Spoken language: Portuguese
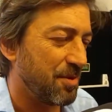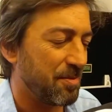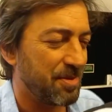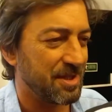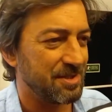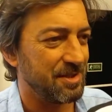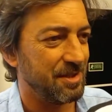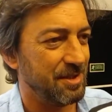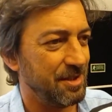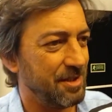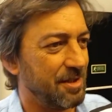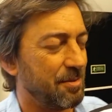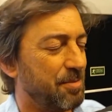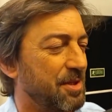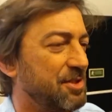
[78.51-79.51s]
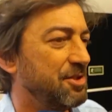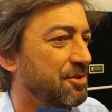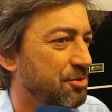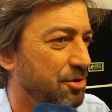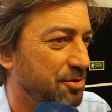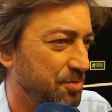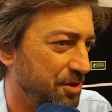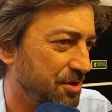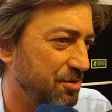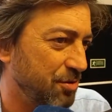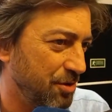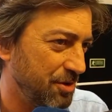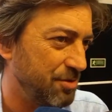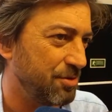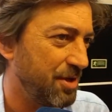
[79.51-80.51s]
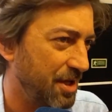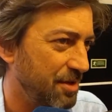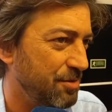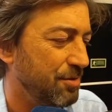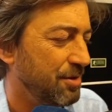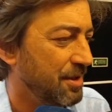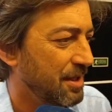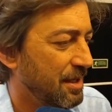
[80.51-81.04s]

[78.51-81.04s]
uma parceria, a partir de 2018 tendo